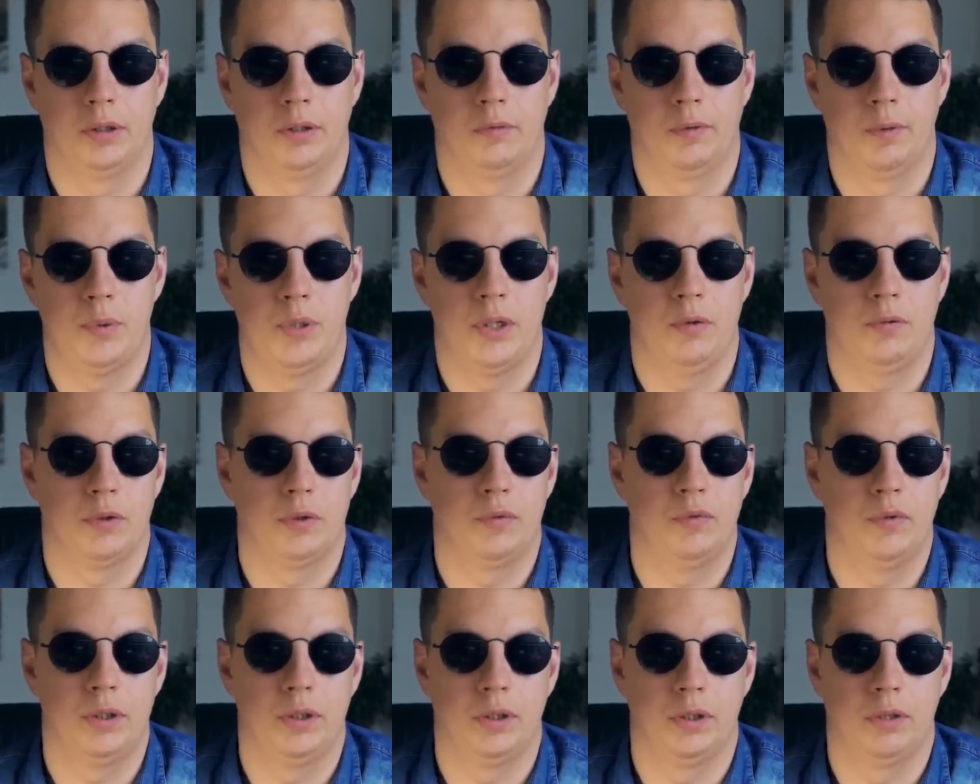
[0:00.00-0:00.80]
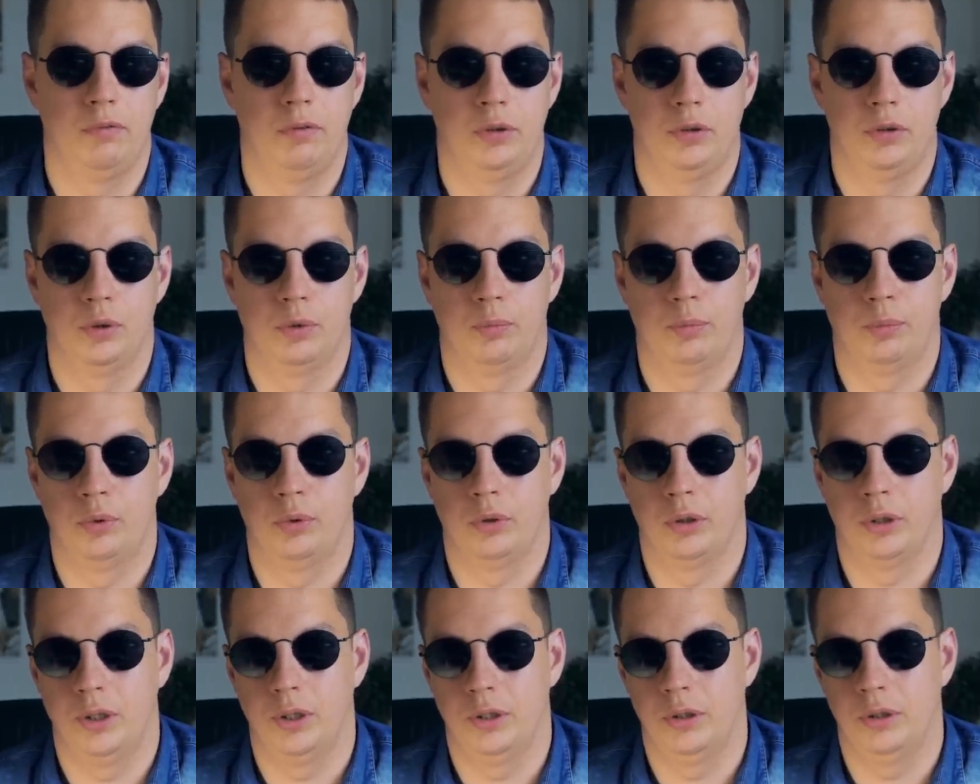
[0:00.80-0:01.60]
Вообще вот в этих видео по
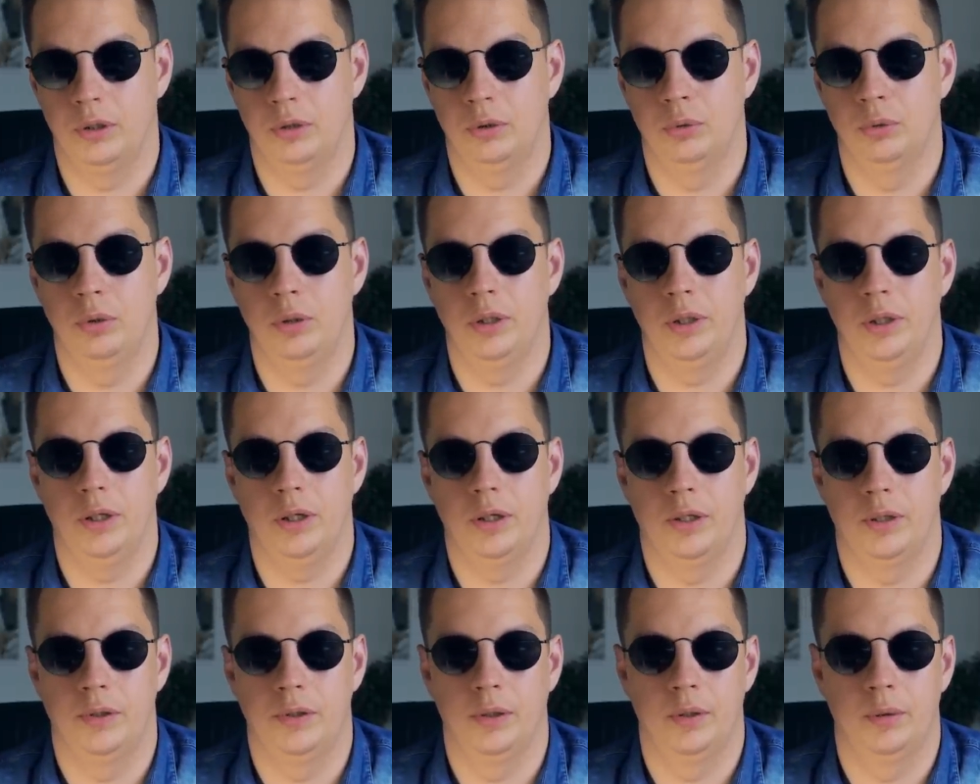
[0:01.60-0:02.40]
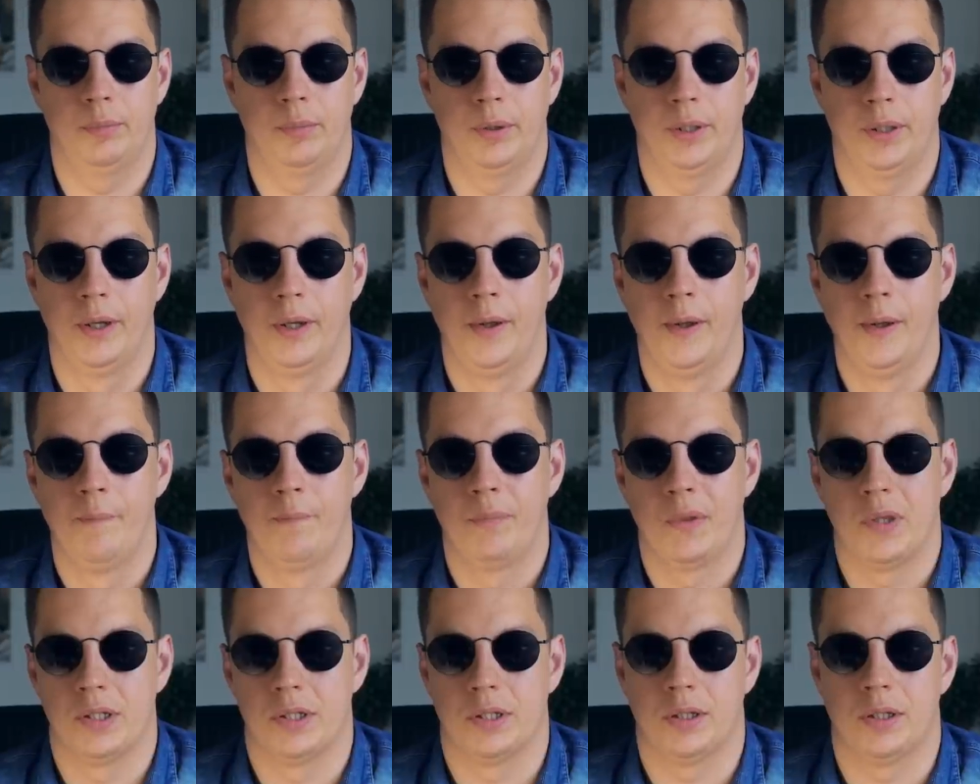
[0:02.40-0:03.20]
архитектуре я хотел бы
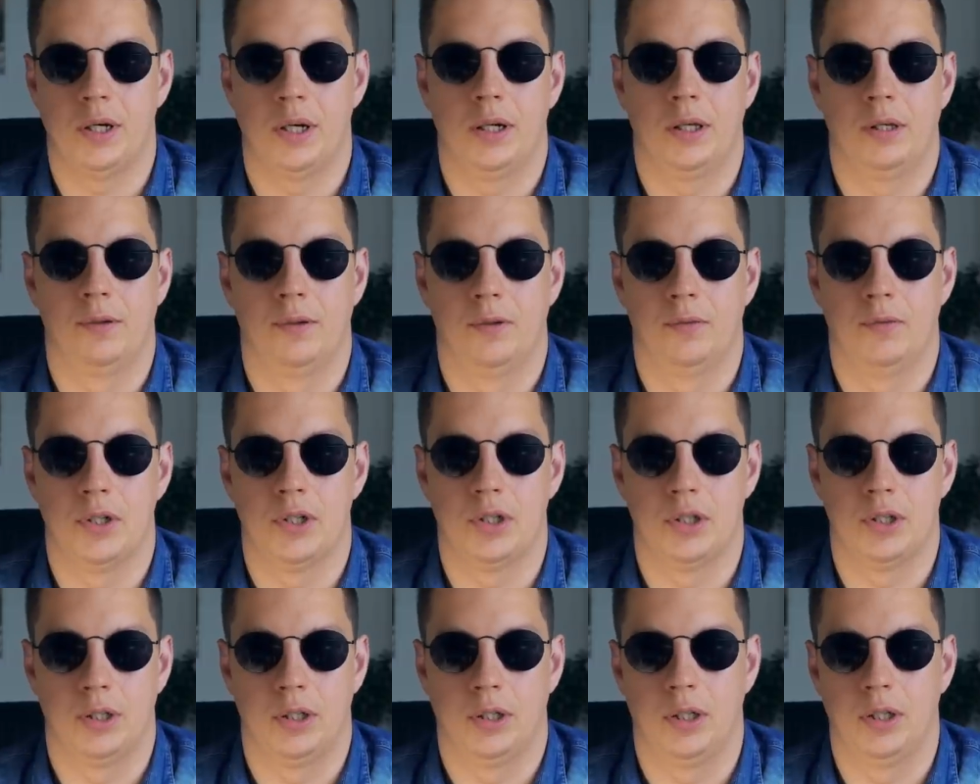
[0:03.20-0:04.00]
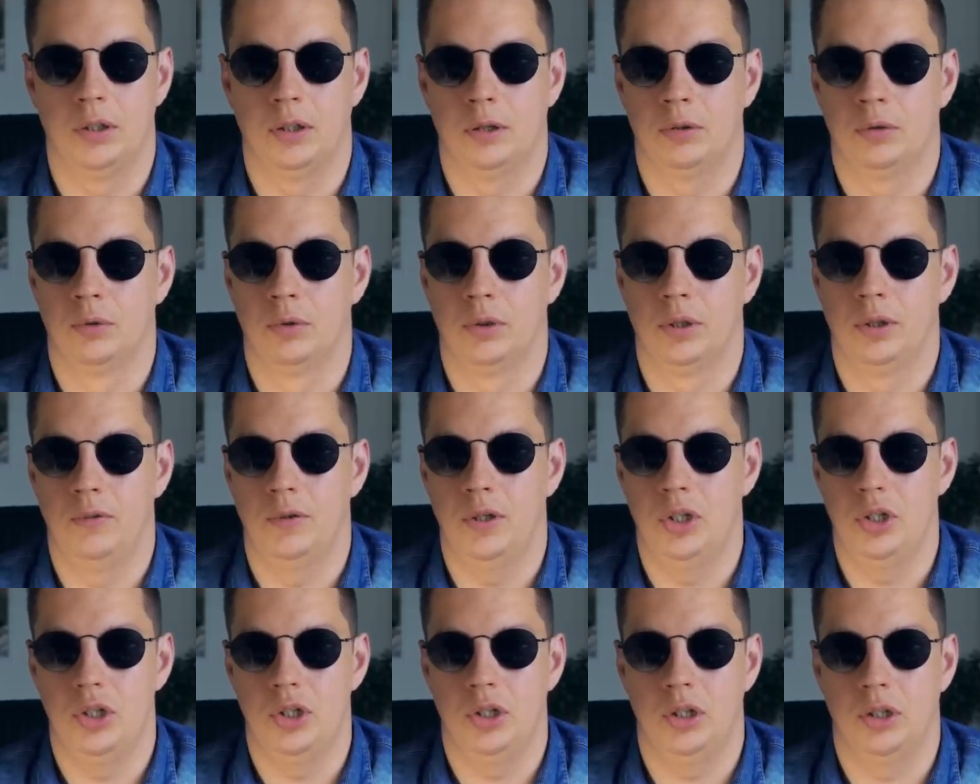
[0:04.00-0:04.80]
затрагивать важные архитектурные
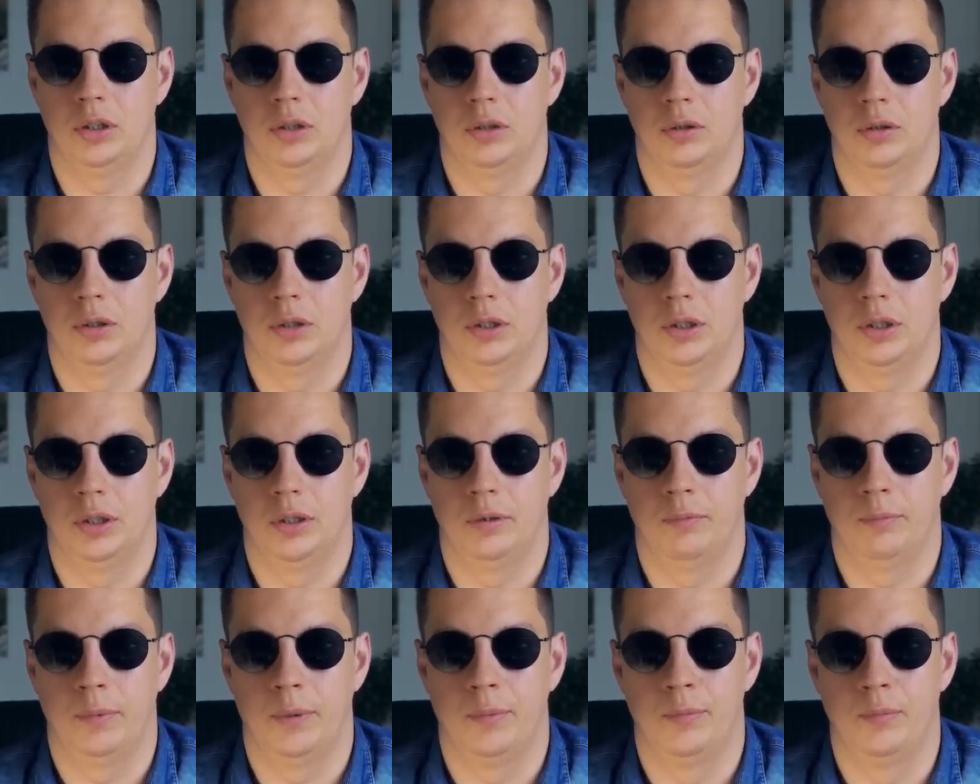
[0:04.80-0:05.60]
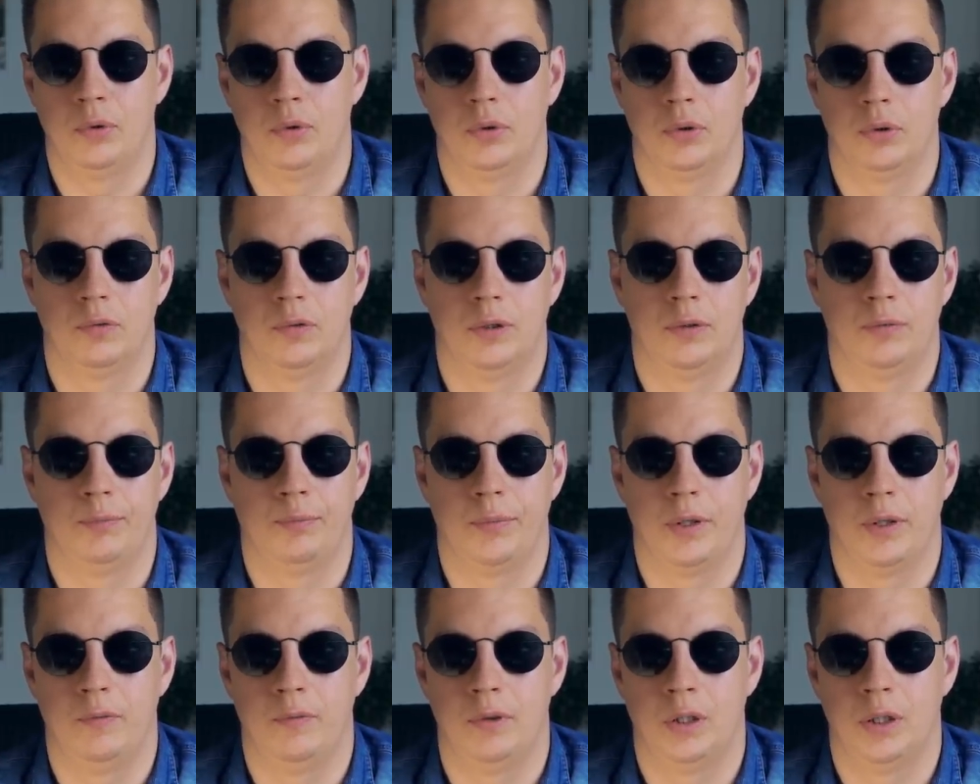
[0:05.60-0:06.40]
вещи, которые помогут вам
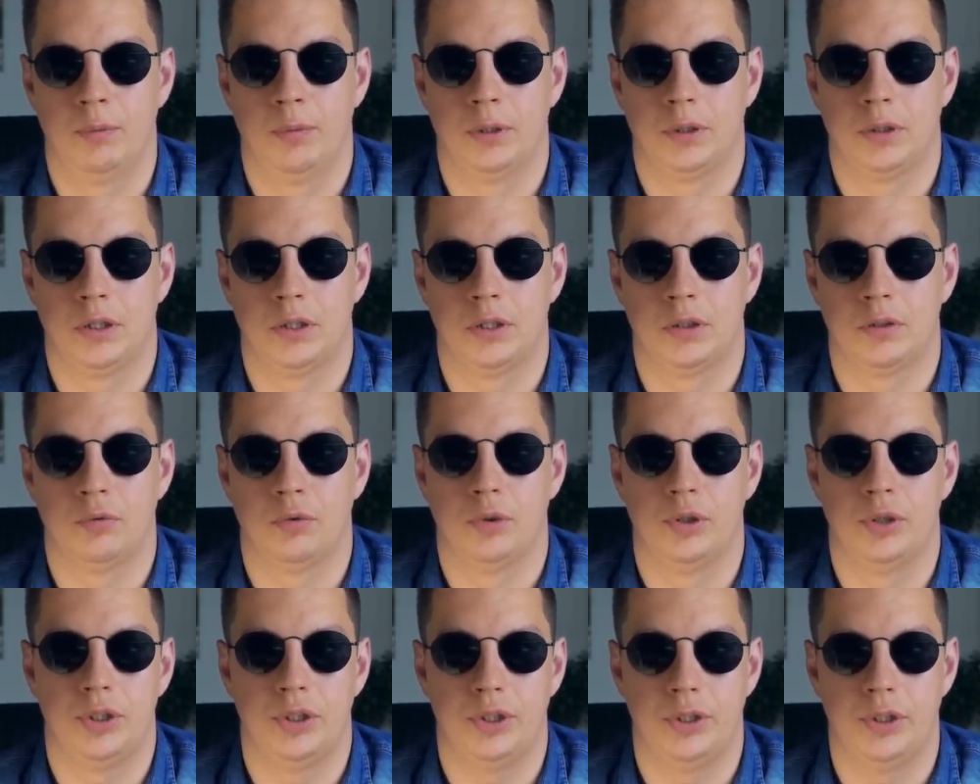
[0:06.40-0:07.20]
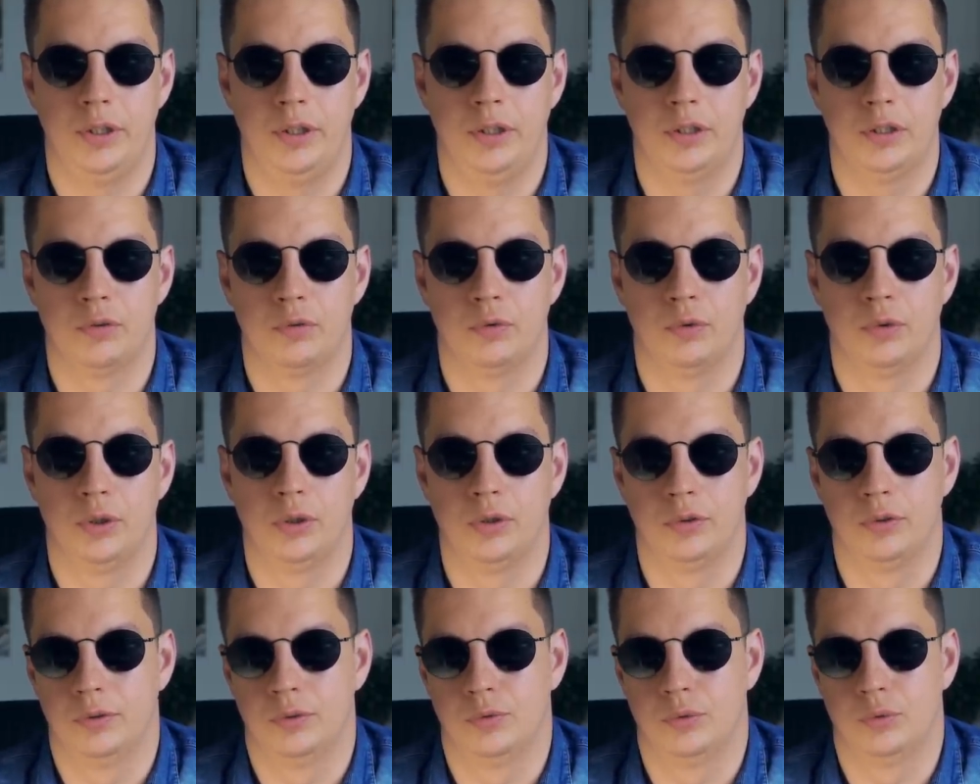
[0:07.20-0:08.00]
выработать свой стиль, свой,
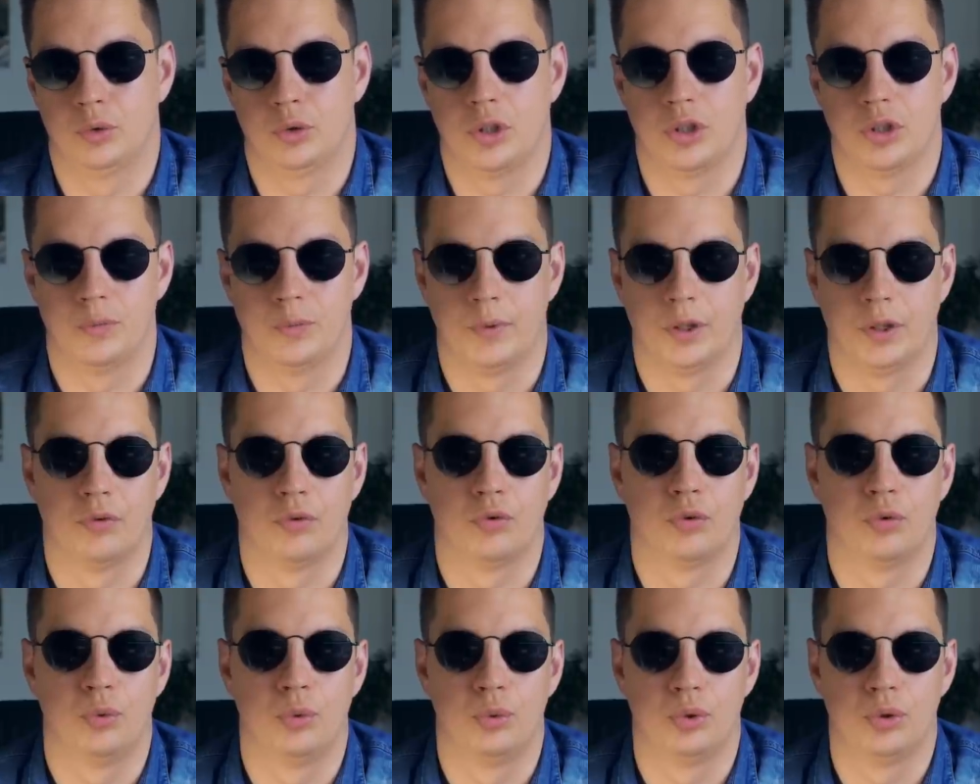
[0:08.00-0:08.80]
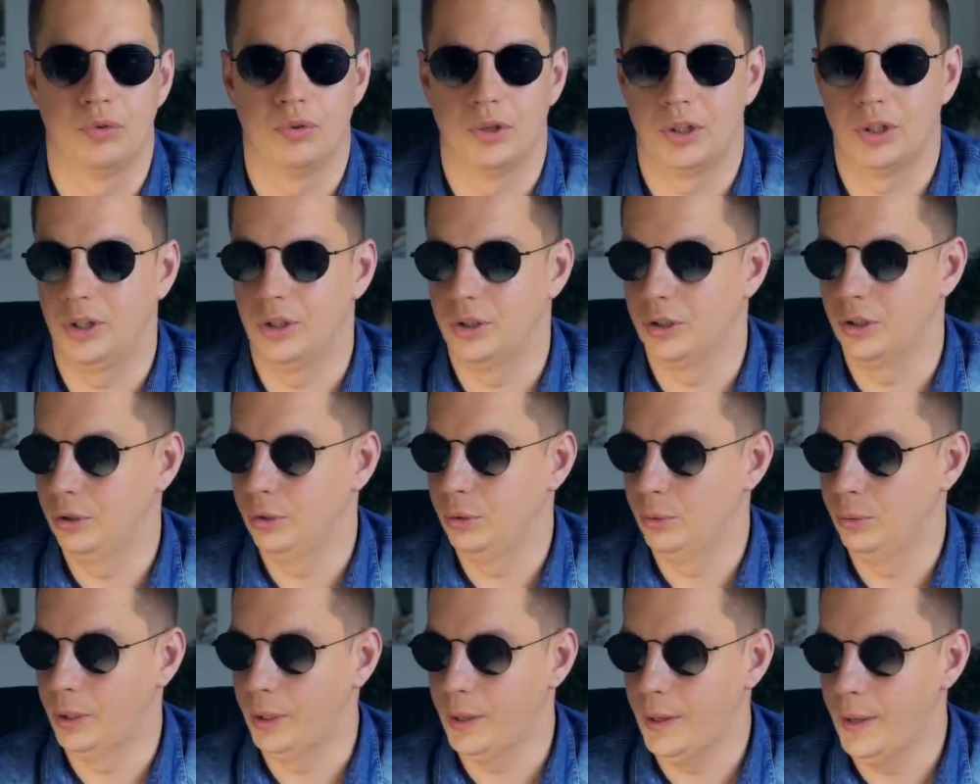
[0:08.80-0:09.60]
ну скажем так, вкус в
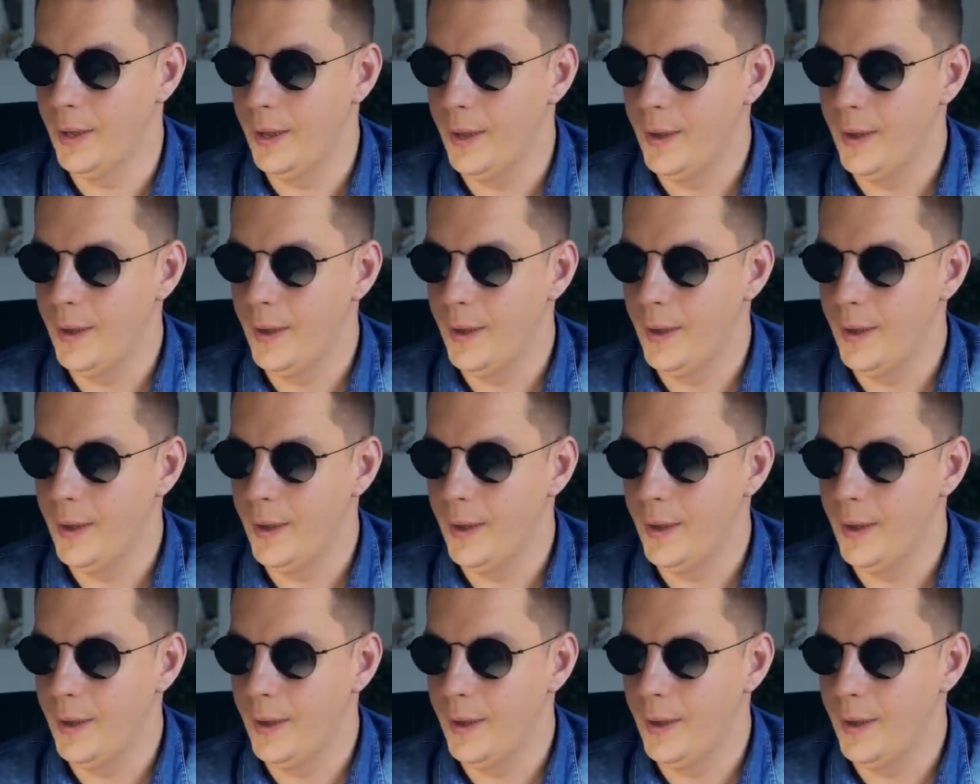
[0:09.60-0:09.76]
архитектуре.